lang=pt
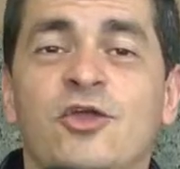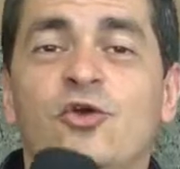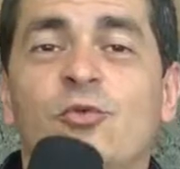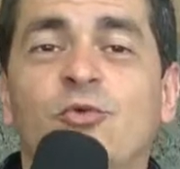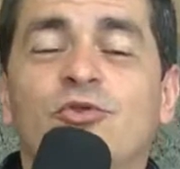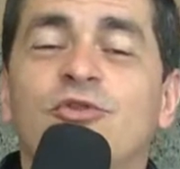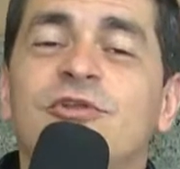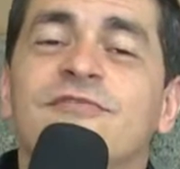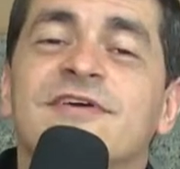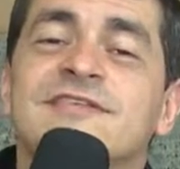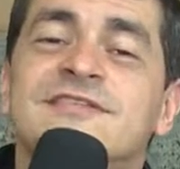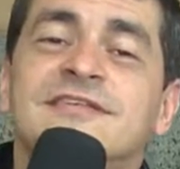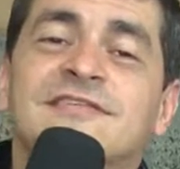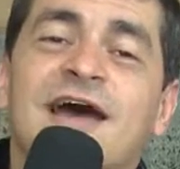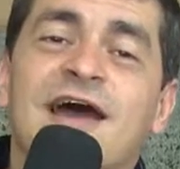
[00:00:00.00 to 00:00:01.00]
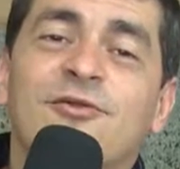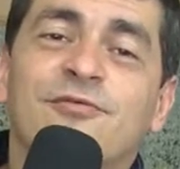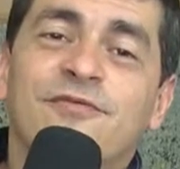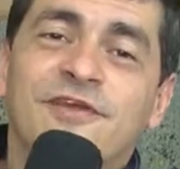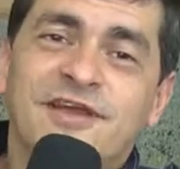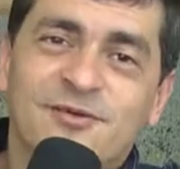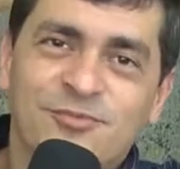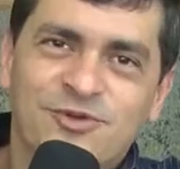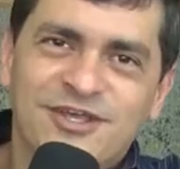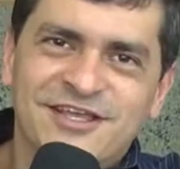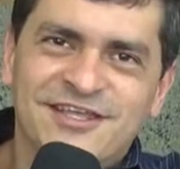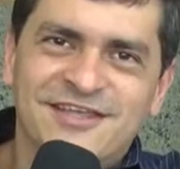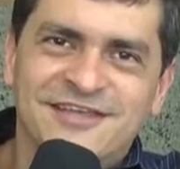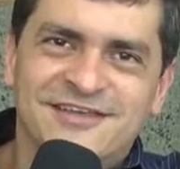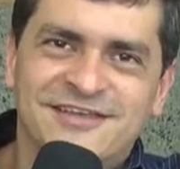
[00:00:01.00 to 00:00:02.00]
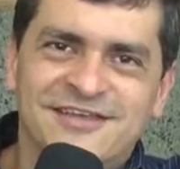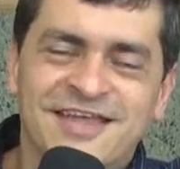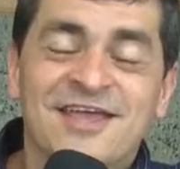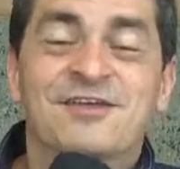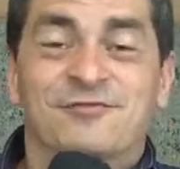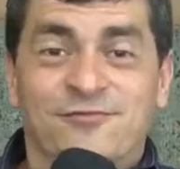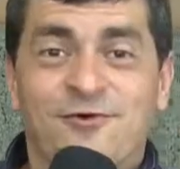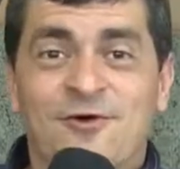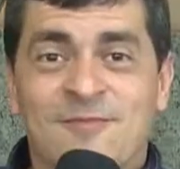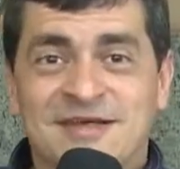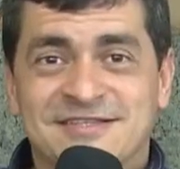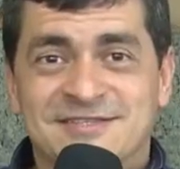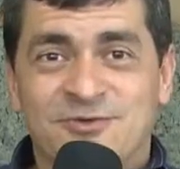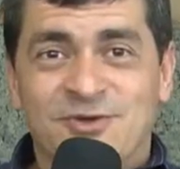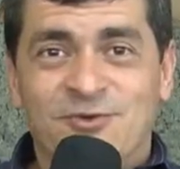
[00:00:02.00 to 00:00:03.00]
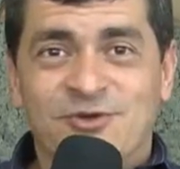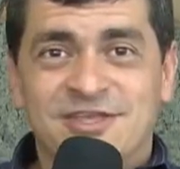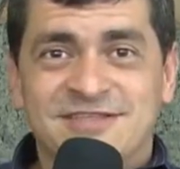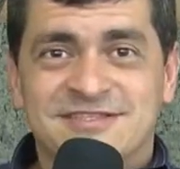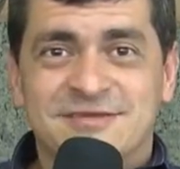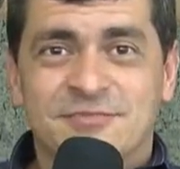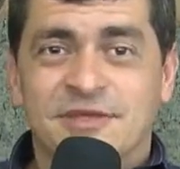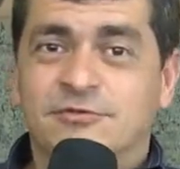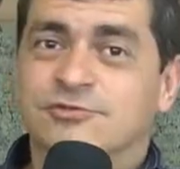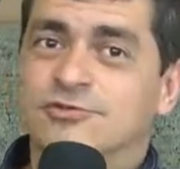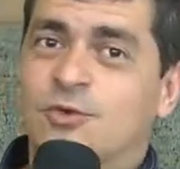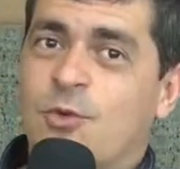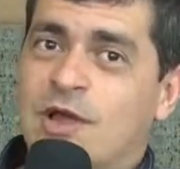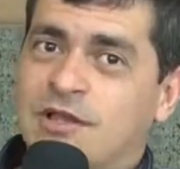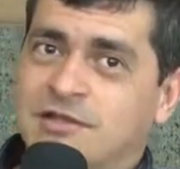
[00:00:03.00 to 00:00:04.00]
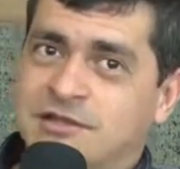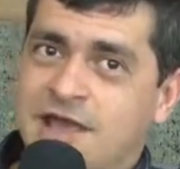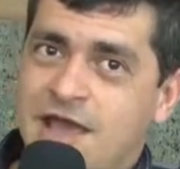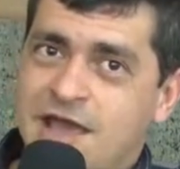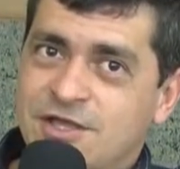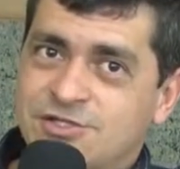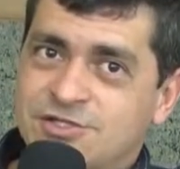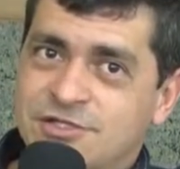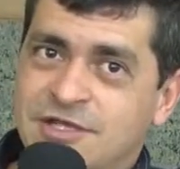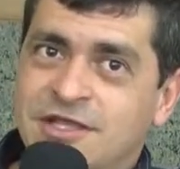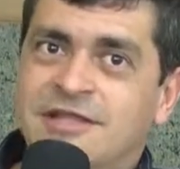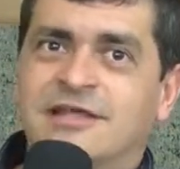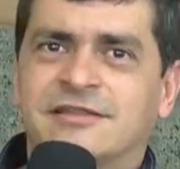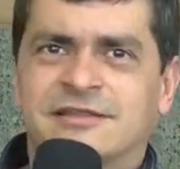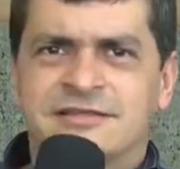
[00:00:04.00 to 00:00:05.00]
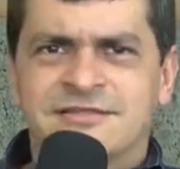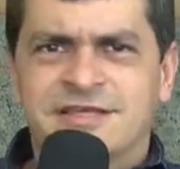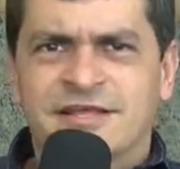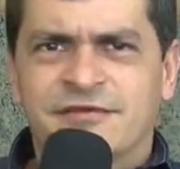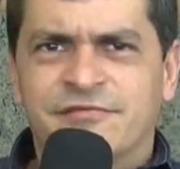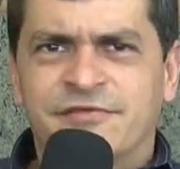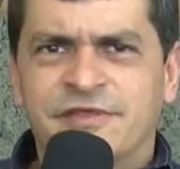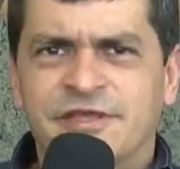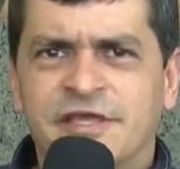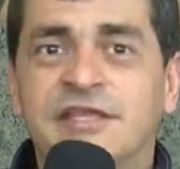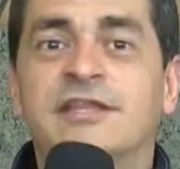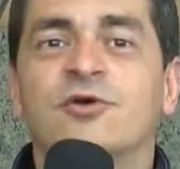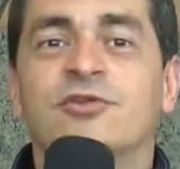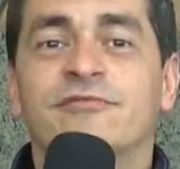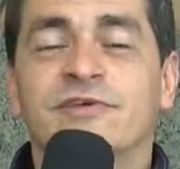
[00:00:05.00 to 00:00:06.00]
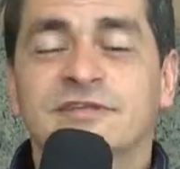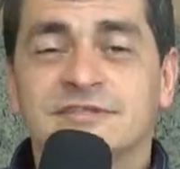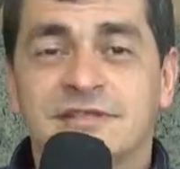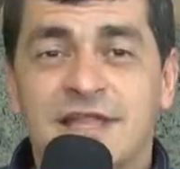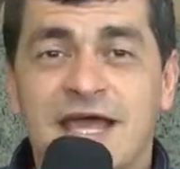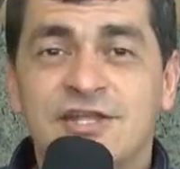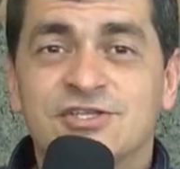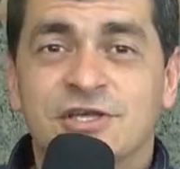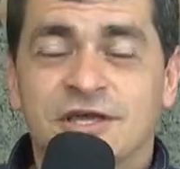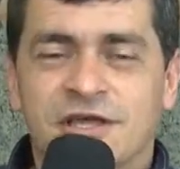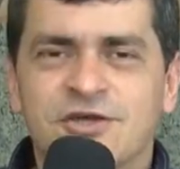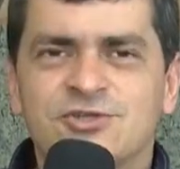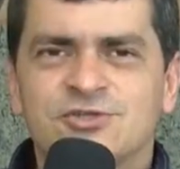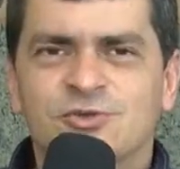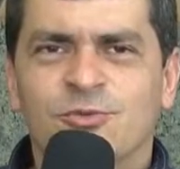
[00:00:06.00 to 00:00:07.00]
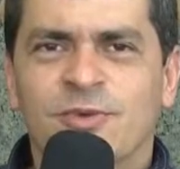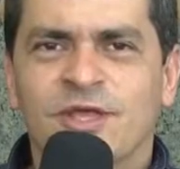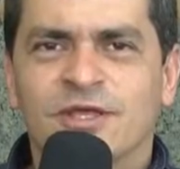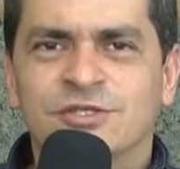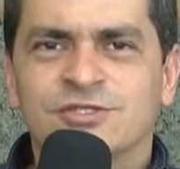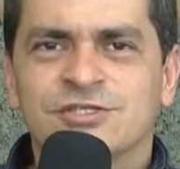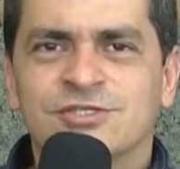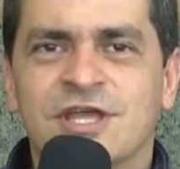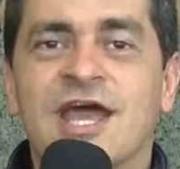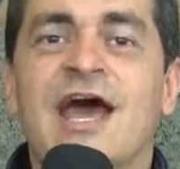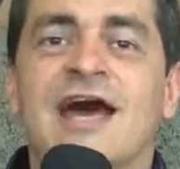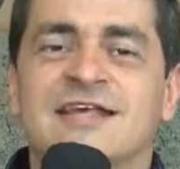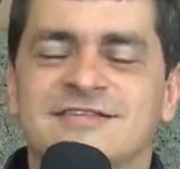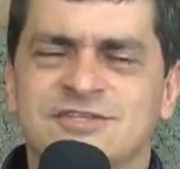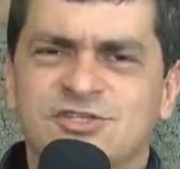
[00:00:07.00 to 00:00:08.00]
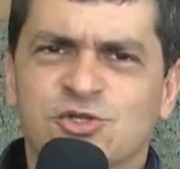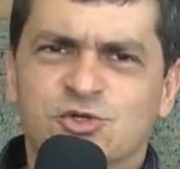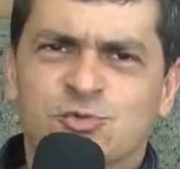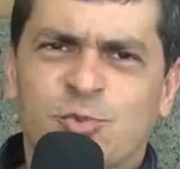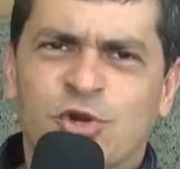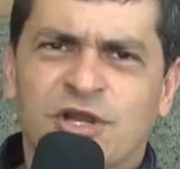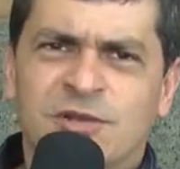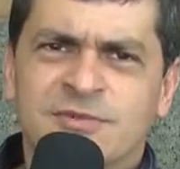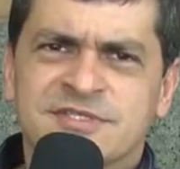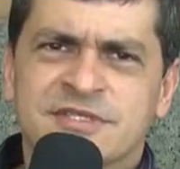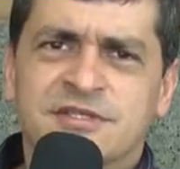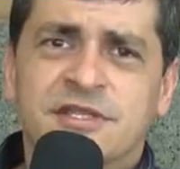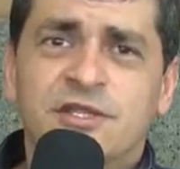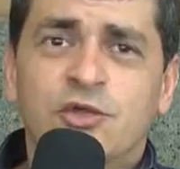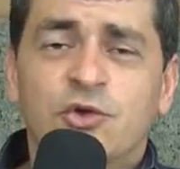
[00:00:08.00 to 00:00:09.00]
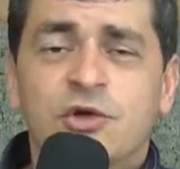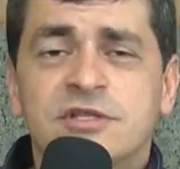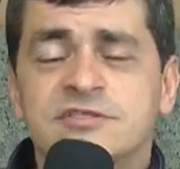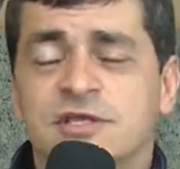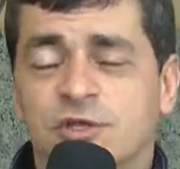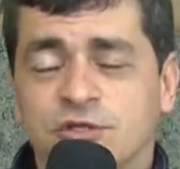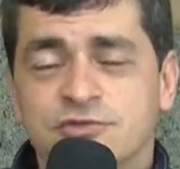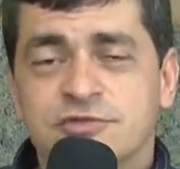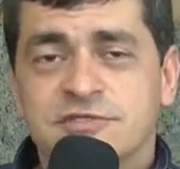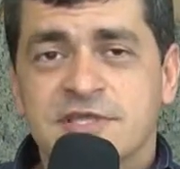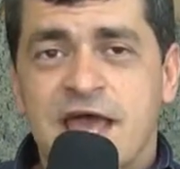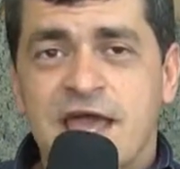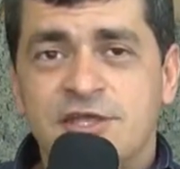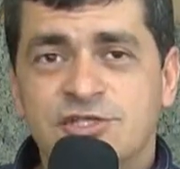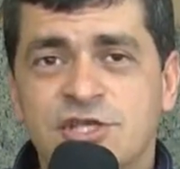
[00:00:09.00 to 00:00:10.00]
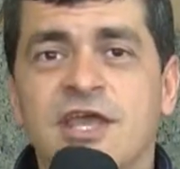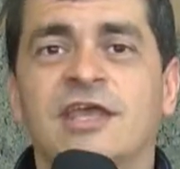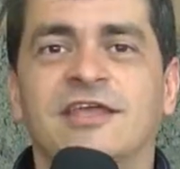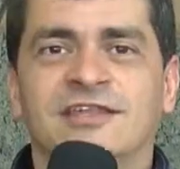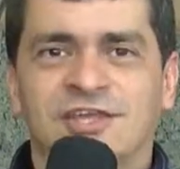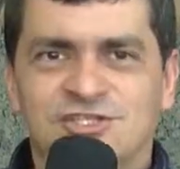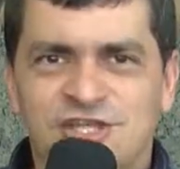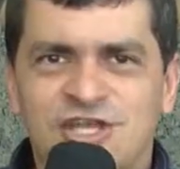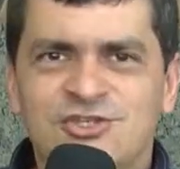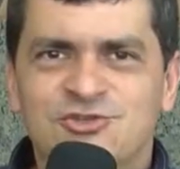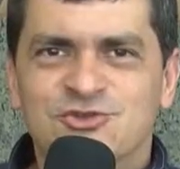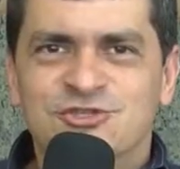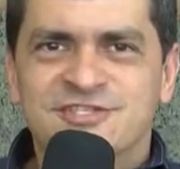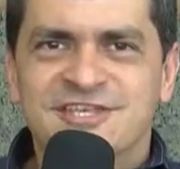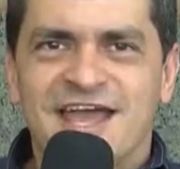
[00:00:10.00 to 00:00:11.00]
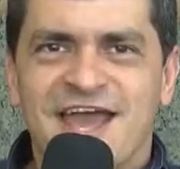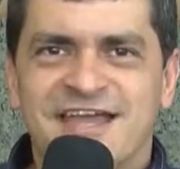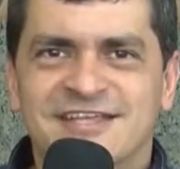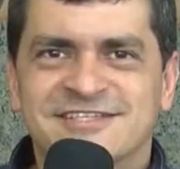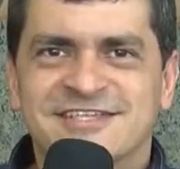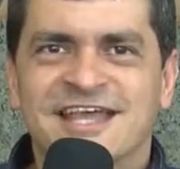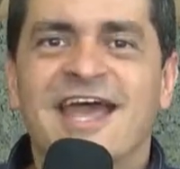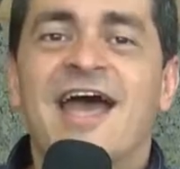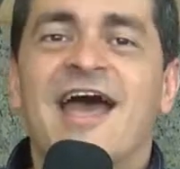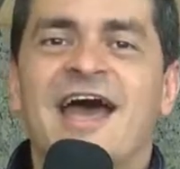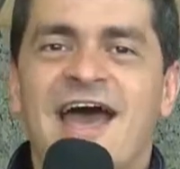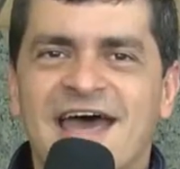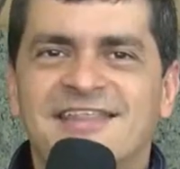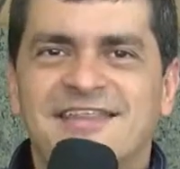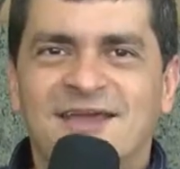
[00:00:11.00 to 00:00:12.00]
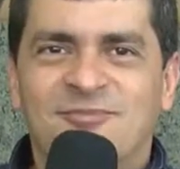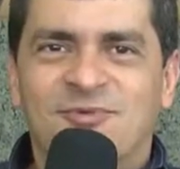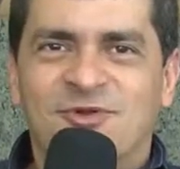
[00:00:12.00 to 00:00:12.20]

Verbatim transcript: E o mundo universitário fica por aqui. Informação e conhecimento de qualidade na Terceira Via e na Universidade Cândido Mendes. Assista aos programas anteriores em nosso site e nas redes sociais. Até a